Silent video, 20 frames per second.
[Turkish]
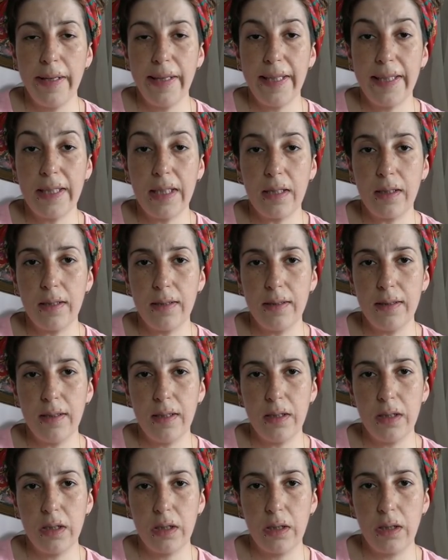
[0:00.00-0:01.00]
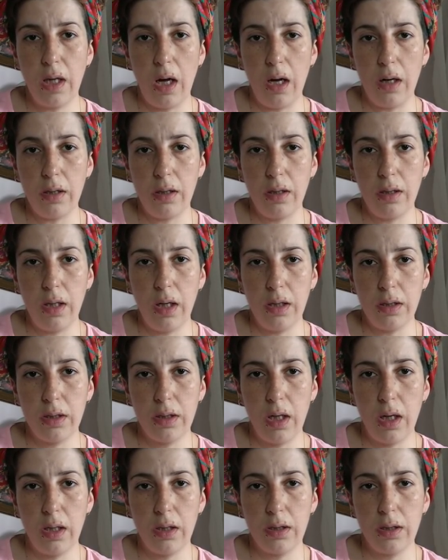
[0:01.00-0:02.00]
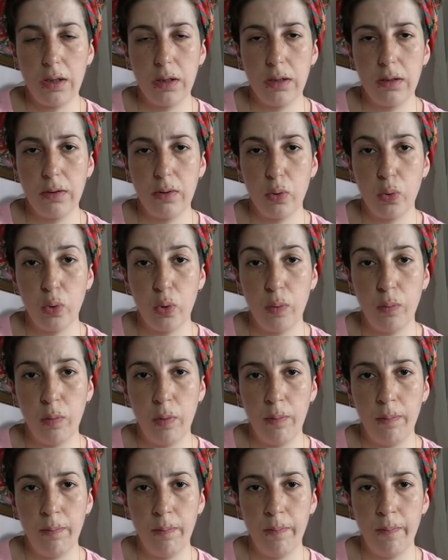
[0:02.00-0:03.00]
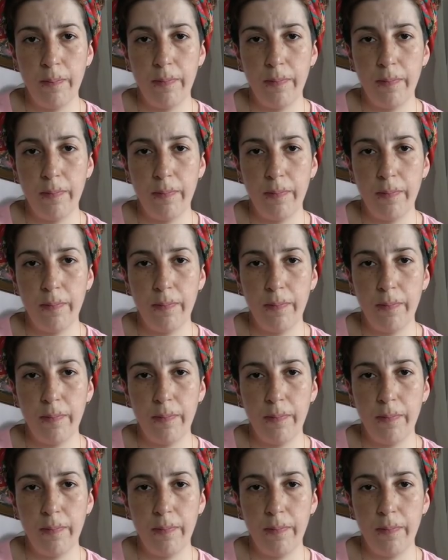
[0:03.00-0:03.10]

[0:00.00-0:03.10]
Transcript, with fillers: iki katına çıktı arkadaşlar durumum